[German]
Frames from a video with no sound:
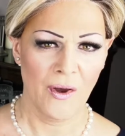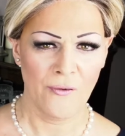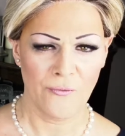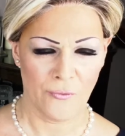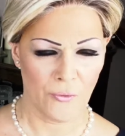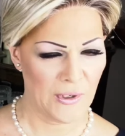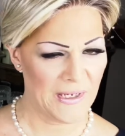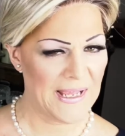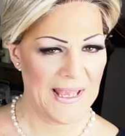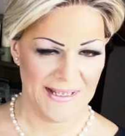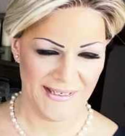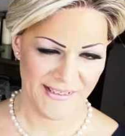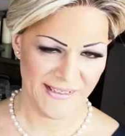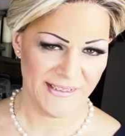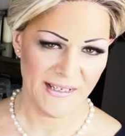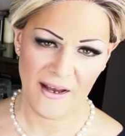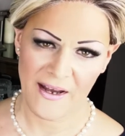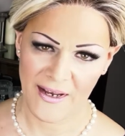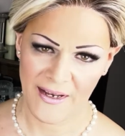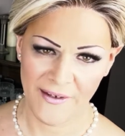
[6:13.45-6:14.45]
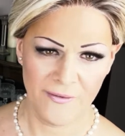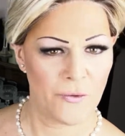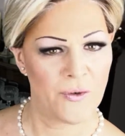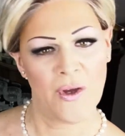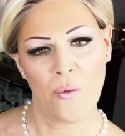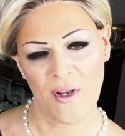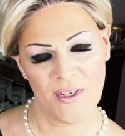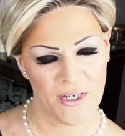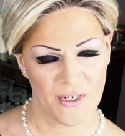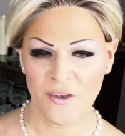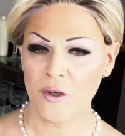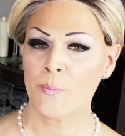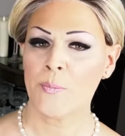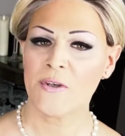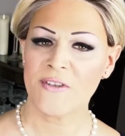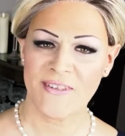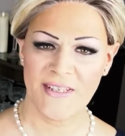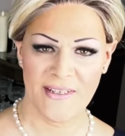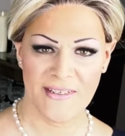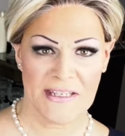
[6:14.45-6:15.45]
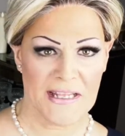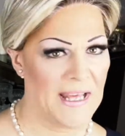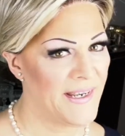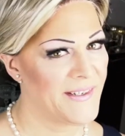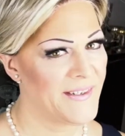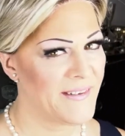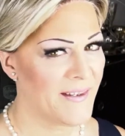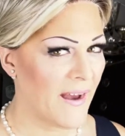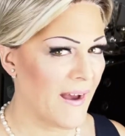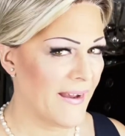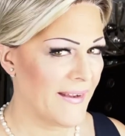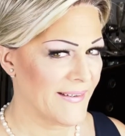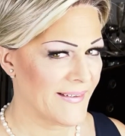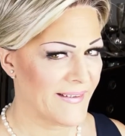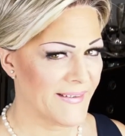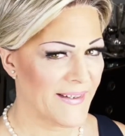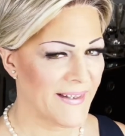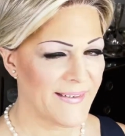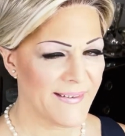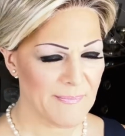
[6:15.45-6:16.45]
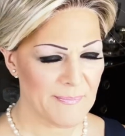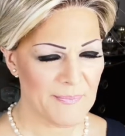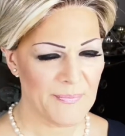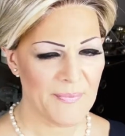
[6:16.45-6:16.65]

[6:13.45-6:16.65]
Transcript: fully hand tied oder 100% hand tied genannt.